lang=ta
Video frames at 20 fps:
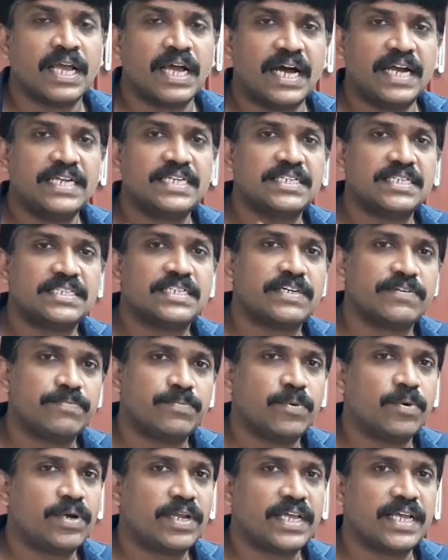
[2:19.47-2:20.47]
அடிஷ்னல்
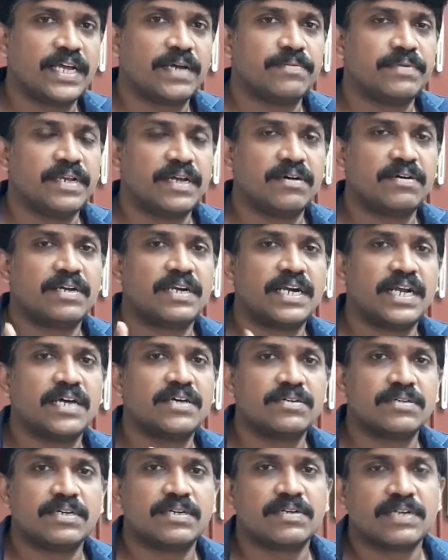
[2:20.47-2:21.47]
ஷாப் போட்டிங்க அப்படின்னா
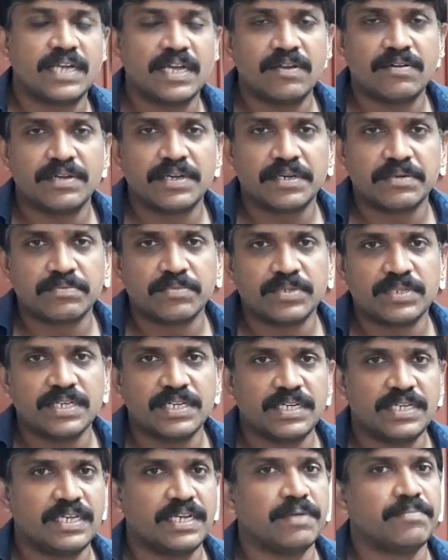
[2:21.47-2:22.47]
ரெண்டாவது கேள்வி கேட்கும்போது
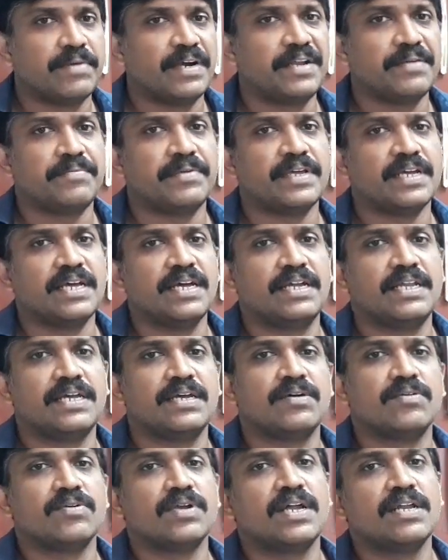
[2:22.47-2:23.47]
நீங்கள் மாட்டிப்பீங்க
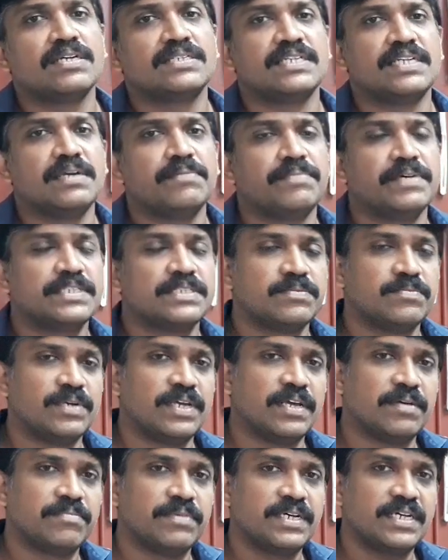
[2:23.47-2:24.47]
நீங்கள் உங்களால் சரியாக பேச
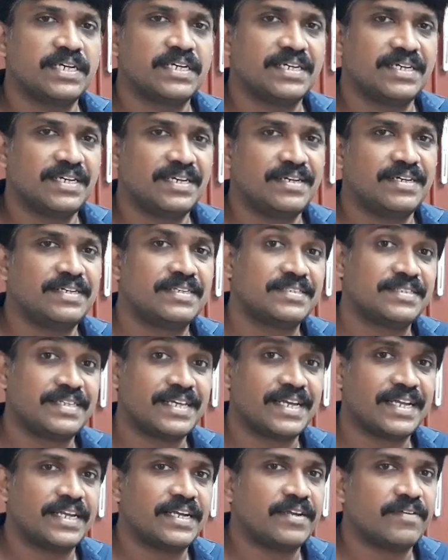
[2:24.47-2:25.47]
முடியாமல்
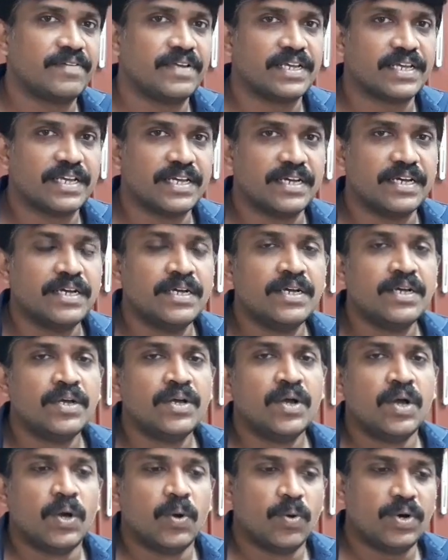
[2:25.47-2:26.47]
திணறிடுவீங்க
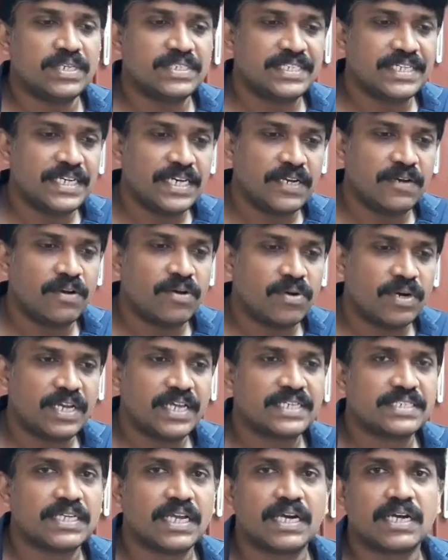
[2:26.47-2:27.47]
ஒன்ஸ் இன்டர்வியூவில் கூட
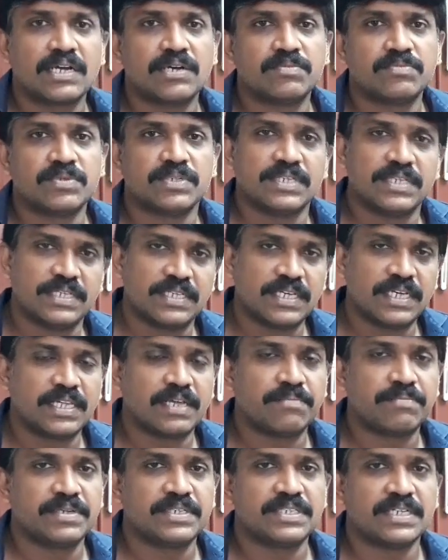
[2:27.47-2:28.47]
நீங்கள் செலக்ட் ஆகும்போது இதே
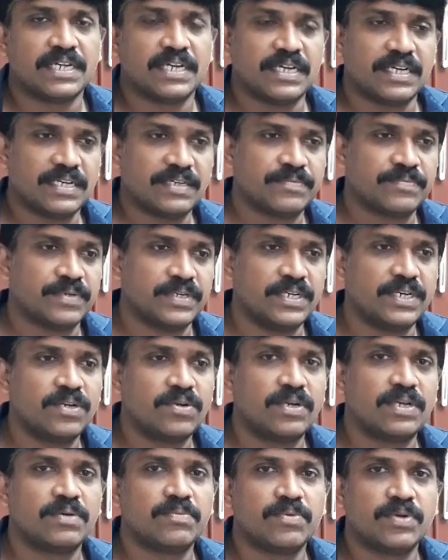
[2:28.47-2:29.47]
தான் பிரச்சனை
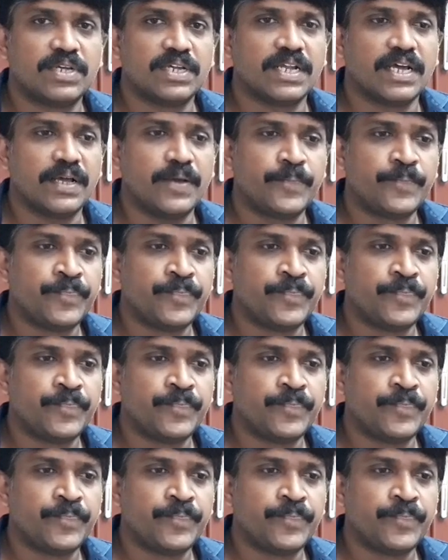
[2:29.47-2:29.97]
இன்டர்வியூ நீங்கள் போனீங்கன்னா